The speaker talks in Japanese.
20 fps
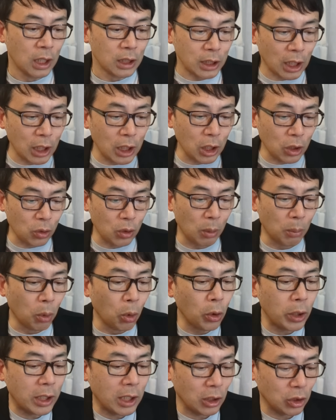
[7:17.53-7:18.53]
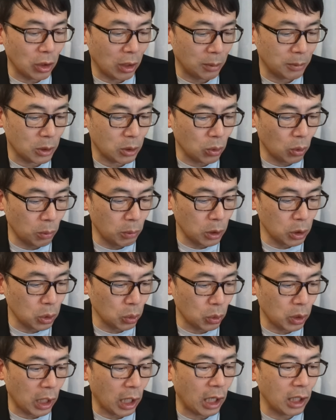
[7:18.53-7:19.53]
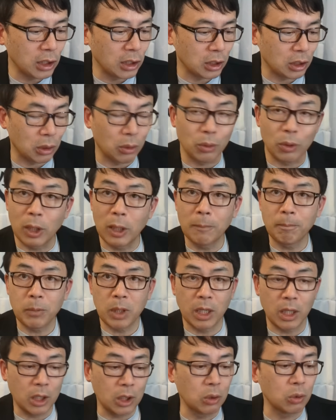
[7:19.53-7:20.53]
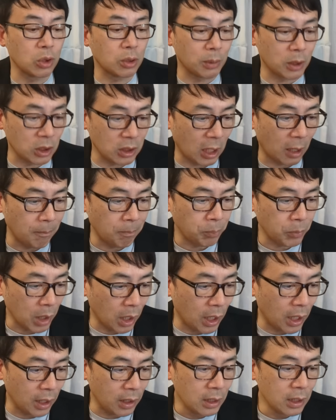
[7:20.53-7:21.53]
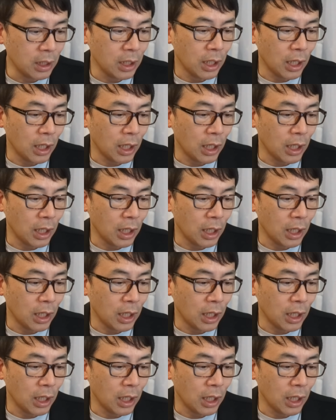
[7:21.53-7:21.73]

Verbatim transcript: さらにあとね、もう1箇所あります。これもちょっと長いんですけどね、引用しました。はい。